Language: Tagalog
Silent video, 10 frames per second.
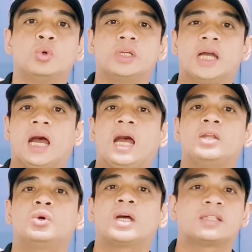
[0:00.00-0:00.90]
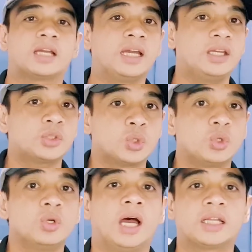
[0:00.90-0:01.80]
Gaano katagal
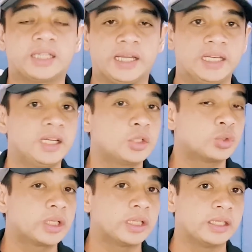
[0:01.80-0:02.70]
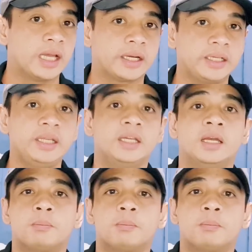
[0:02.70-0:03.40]
ito at kailan ito nangyayari,